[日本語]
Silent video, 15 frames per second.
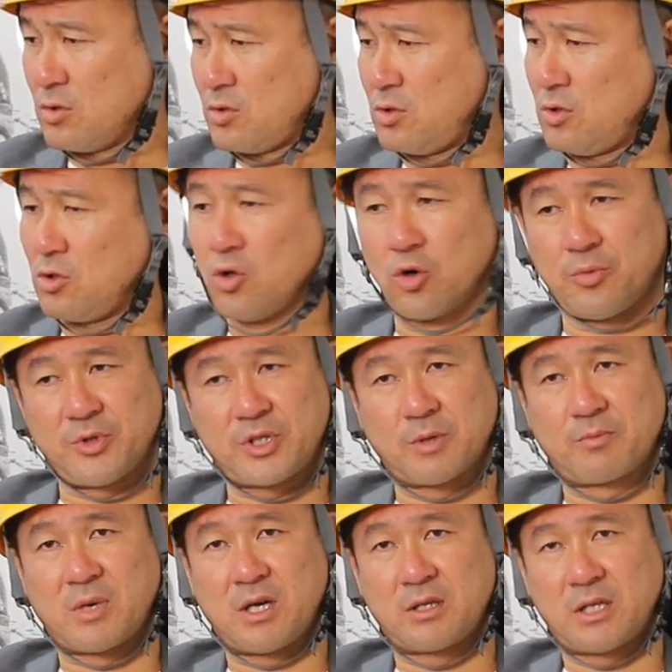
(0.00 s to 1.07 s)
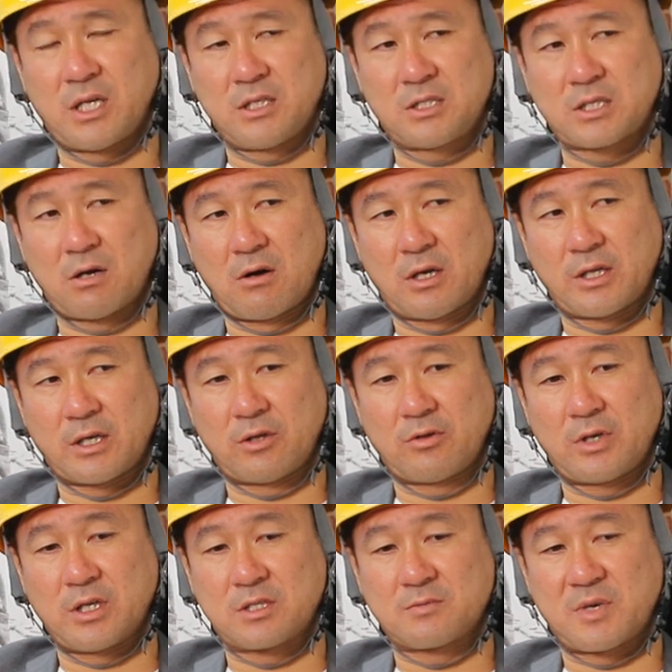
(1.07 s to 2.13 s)
給料日ってまあ何日か分かんないけど
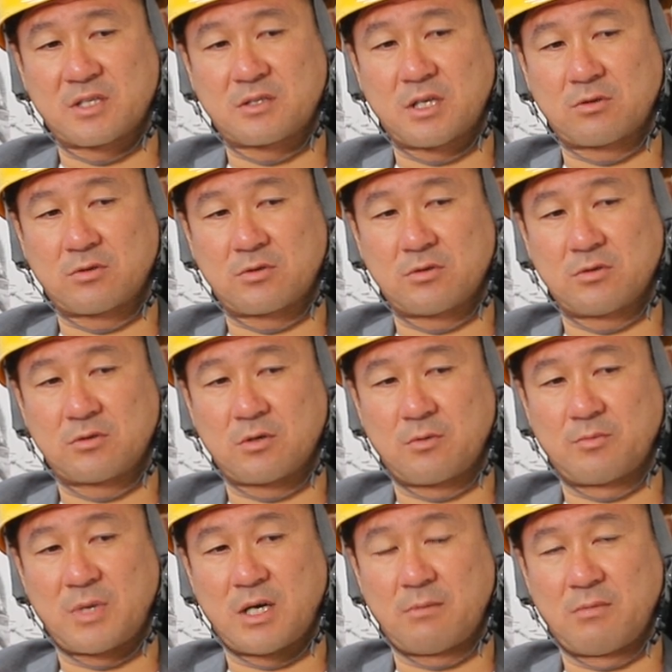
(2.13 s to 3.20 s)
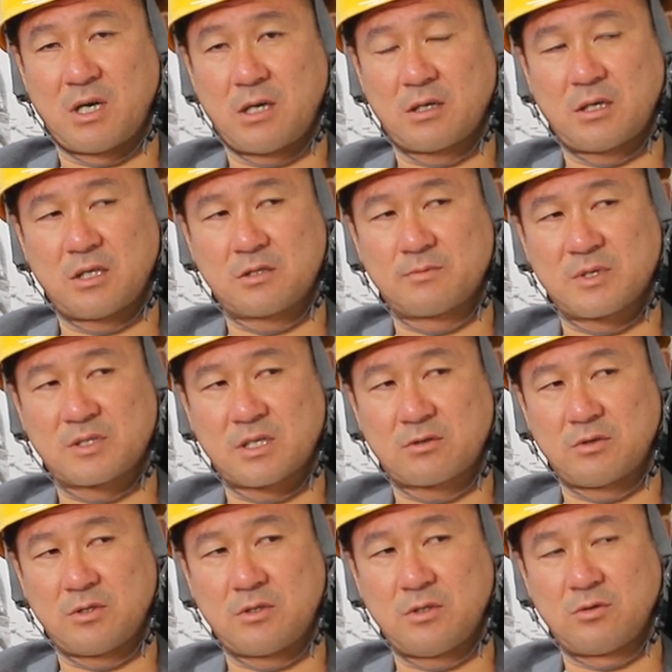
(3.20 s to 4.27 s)
月末だとするとまあまあ月末だ
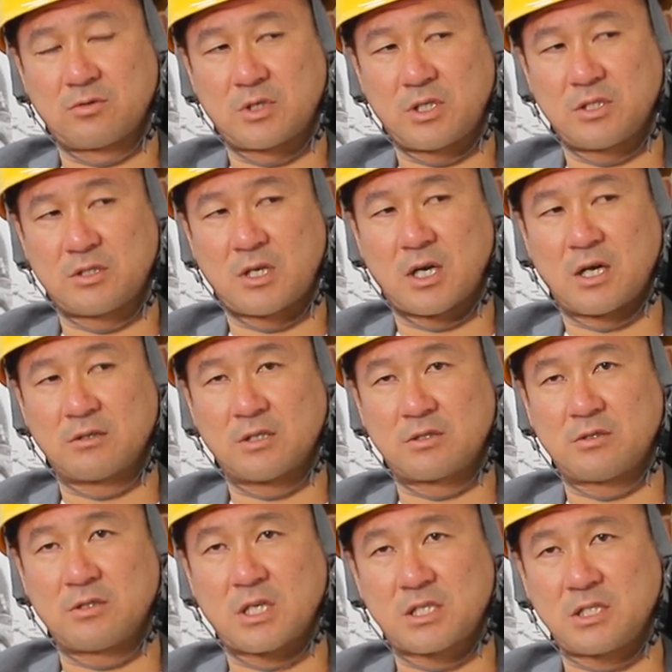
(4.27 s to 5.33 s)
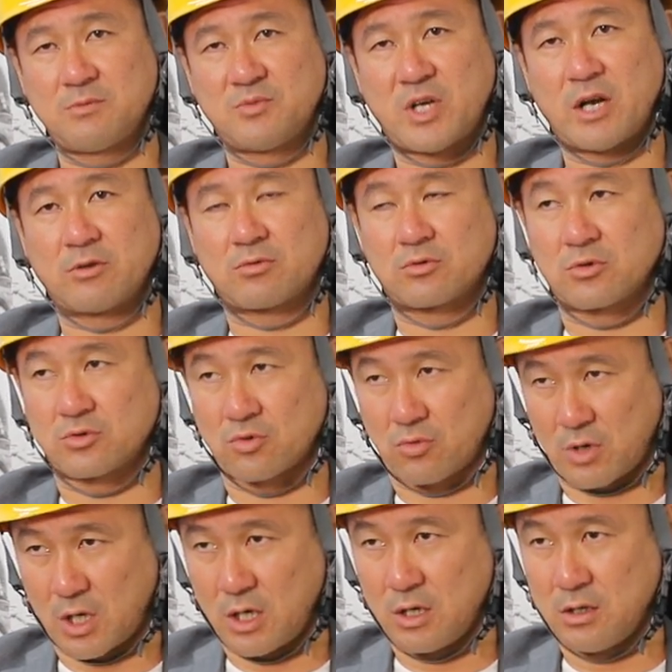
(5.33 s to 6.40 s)
といろんな日付があるんで1日にもらえるってことでしょ
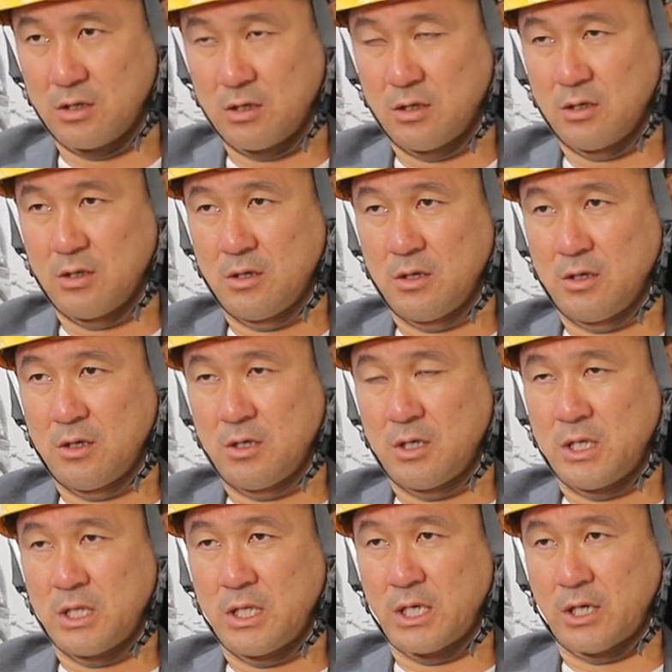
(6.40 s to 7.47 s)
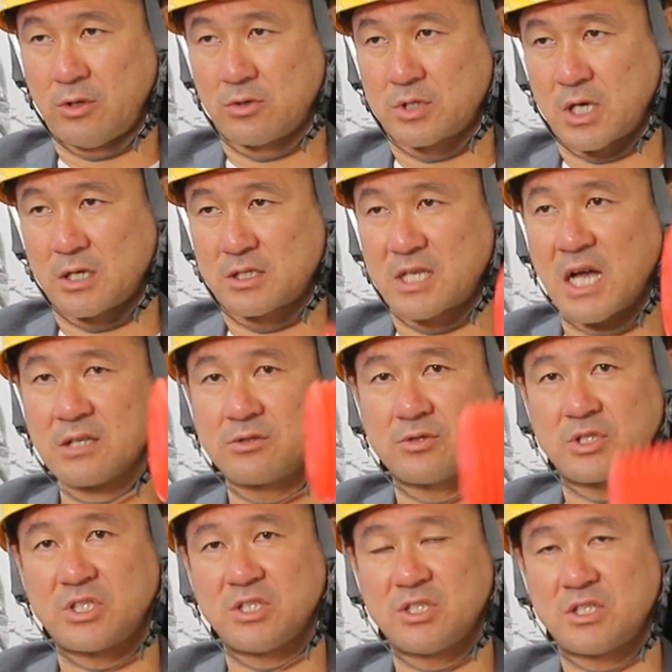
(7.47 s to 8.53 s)
うかだけどさ
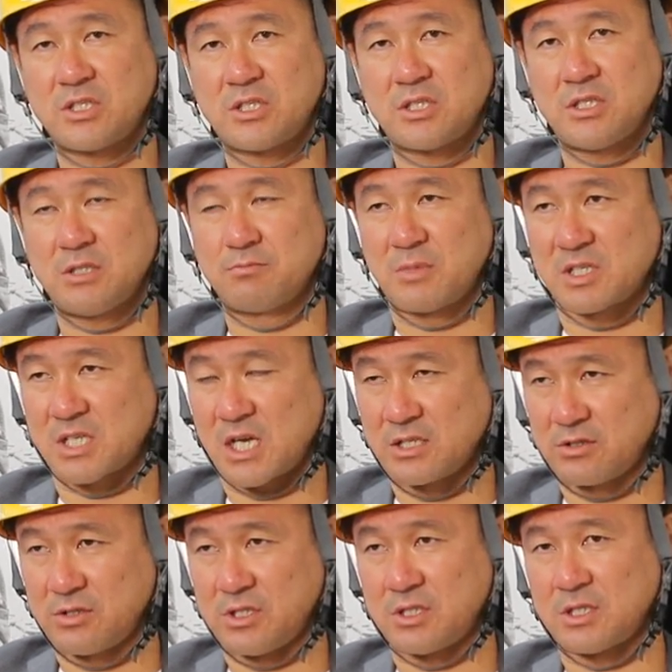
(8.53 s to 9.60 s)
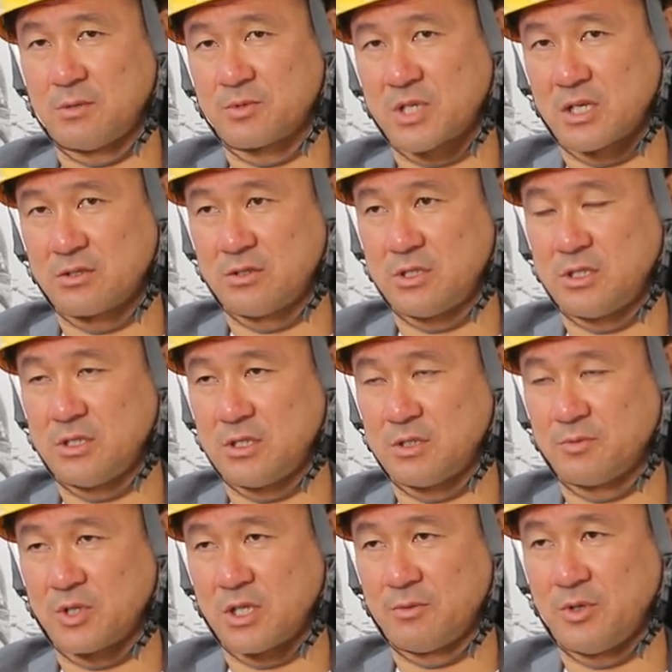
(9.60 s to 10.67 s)
31日まあ30日でも31日
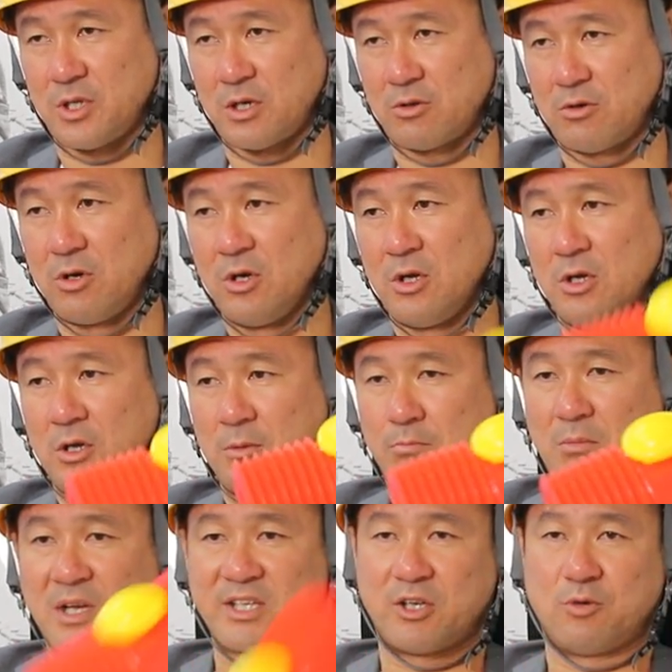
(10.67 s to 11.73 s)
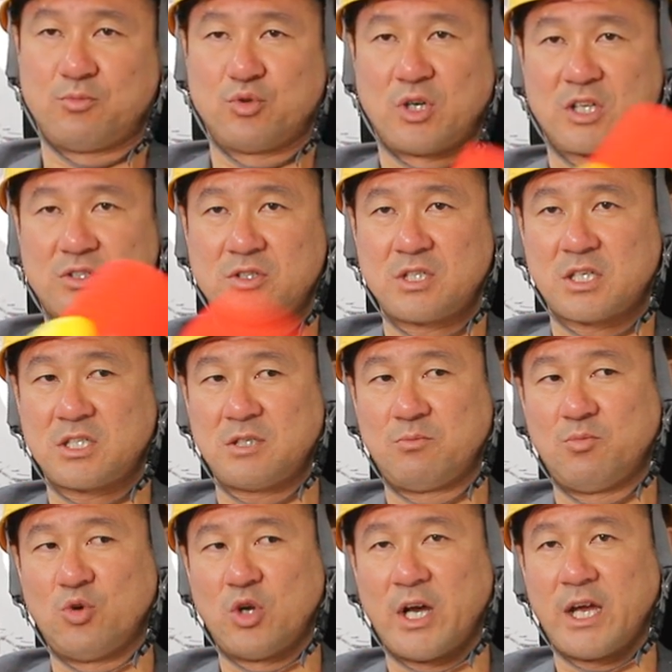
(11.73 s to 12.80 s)
でも何でもいいんだけどまでの分が1日
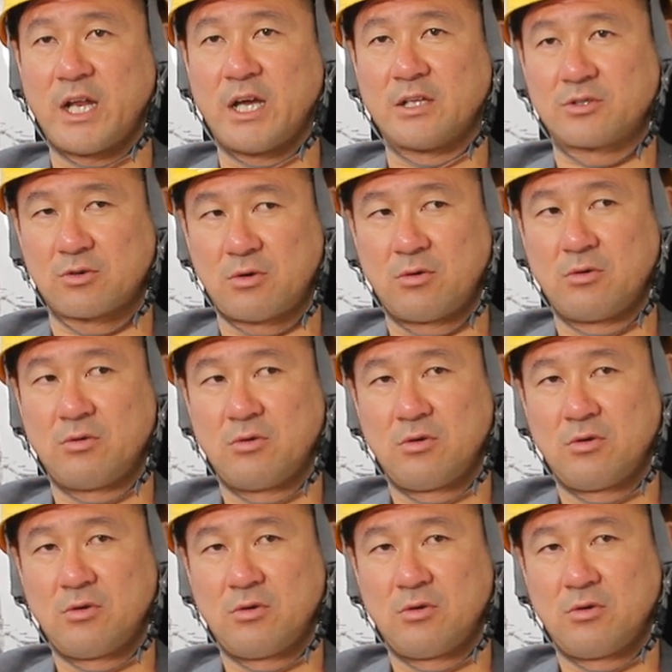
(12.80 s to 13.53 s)
にもらえないでしょ